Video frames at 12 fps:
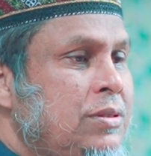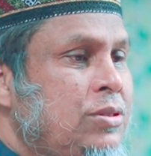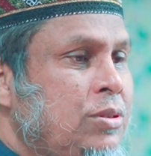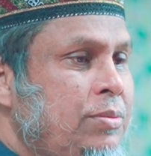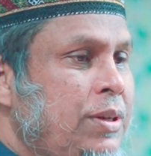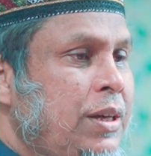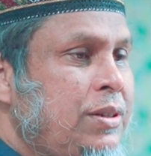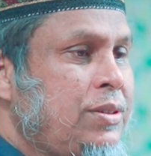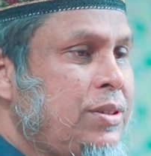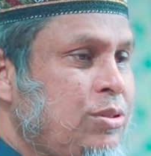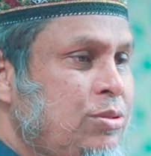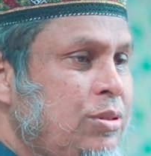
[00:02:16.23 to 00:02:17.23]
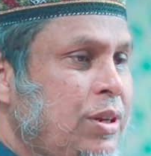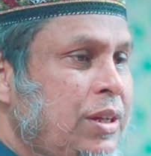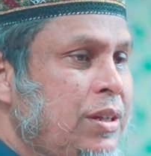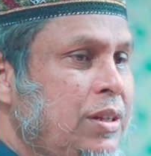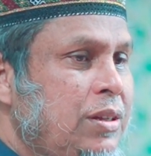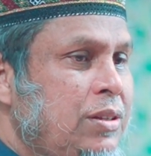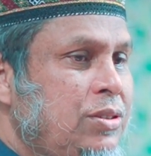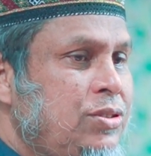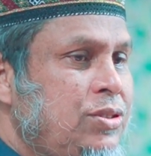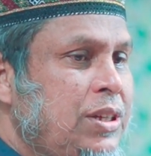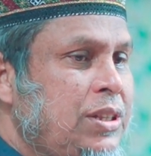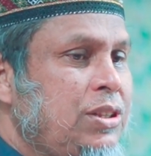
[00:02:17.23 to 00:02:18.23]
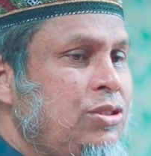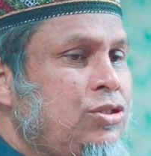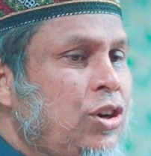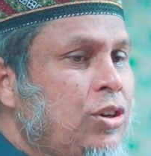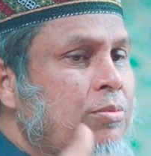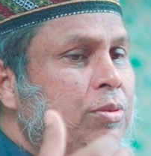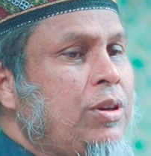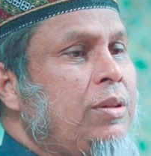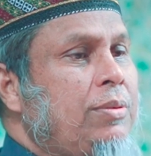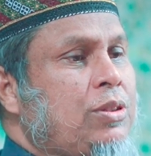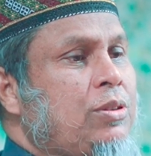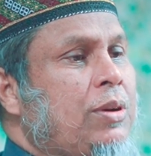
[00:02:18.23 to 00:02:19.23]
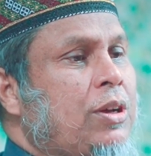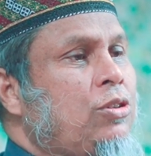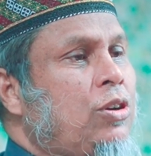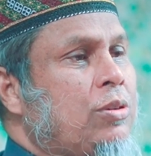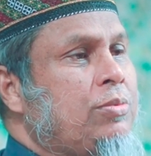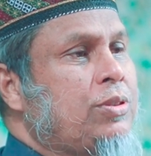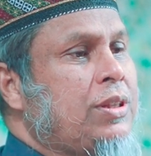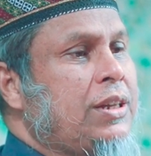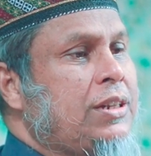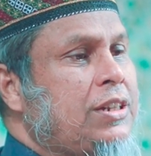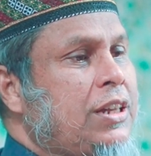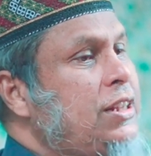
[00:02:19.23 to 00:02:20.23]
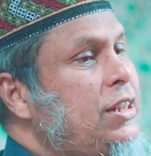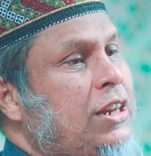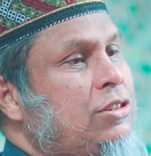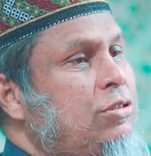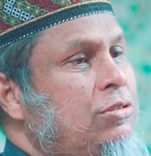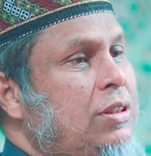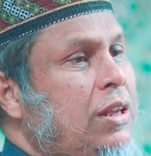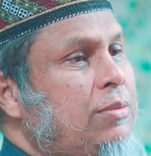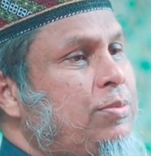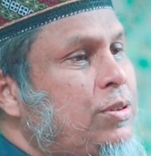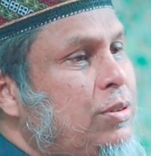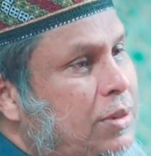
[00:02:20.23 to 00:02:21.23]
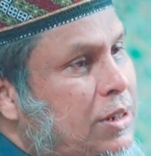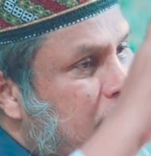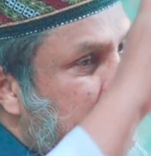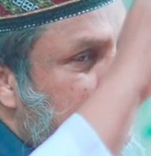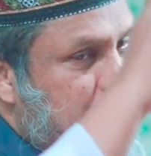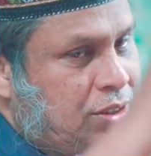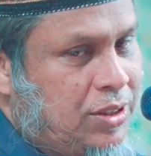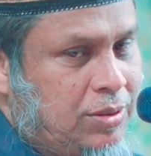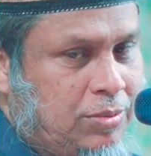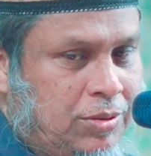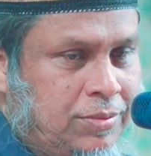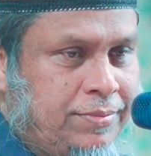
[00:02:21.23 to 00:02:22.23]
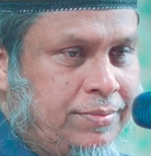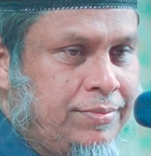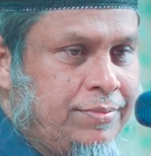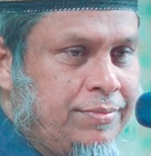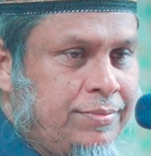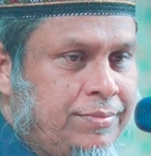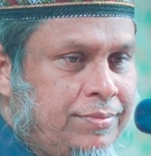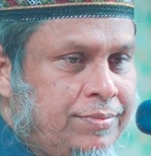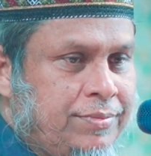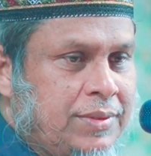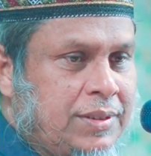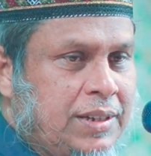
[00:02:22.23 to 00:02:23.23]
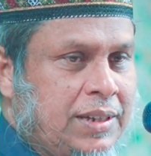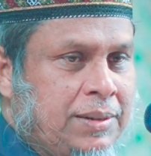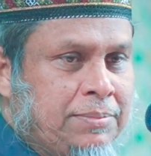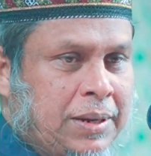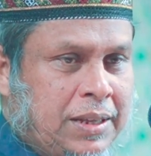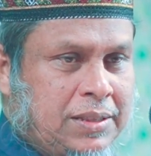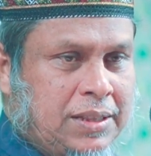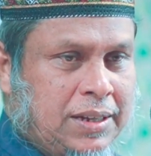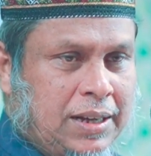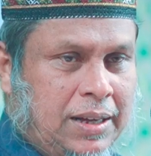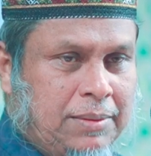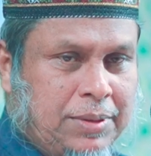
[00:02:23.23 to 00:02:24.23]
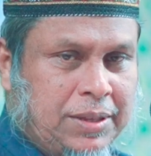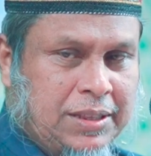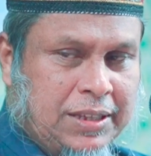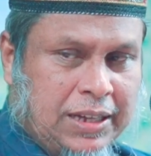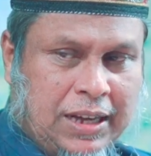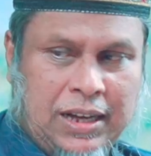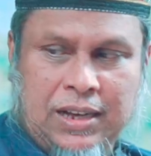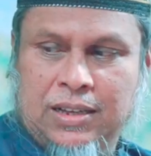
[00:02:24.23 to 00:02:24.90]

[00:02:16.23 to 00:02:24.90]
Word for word: তুমি এই শিশুটি যেদিন জন্ম নিবে তোমার গর্ব থেকে সেদিন আসো তারপর তোমাকে শাস্তি দেবো এমরাতে গামিদিয়া